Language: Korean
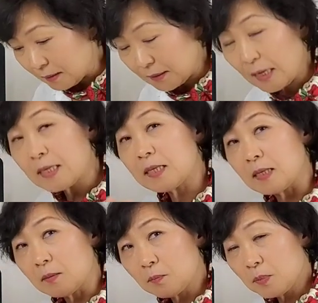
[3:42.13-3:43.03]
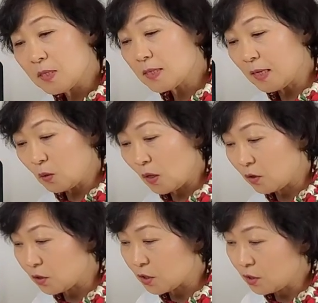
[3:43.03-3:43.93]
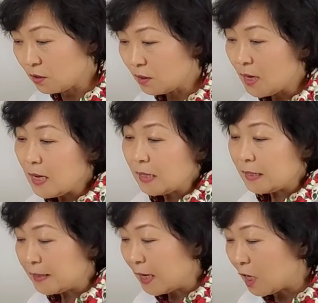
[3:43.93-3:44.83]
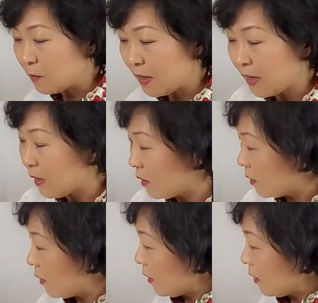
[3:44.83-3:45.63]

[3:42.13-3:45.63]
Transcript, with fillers: 자기 비슷하게 된 거죠. 그 다음에